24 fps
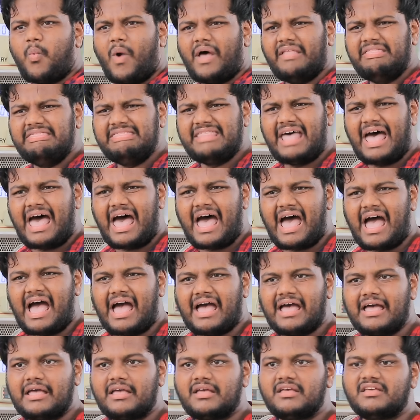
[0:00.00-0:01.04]
వంద
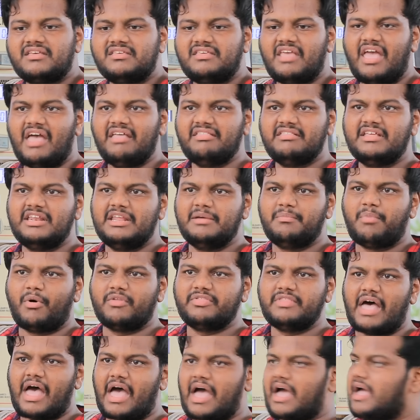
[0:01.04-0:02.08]
ఏంది నీ
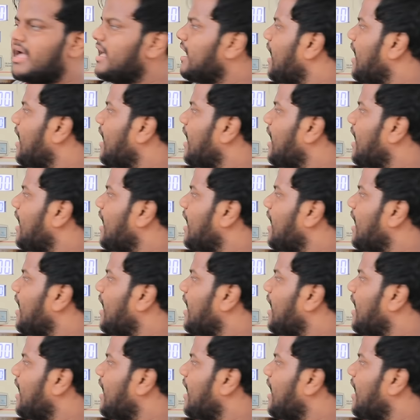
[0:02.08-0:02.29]
పొంద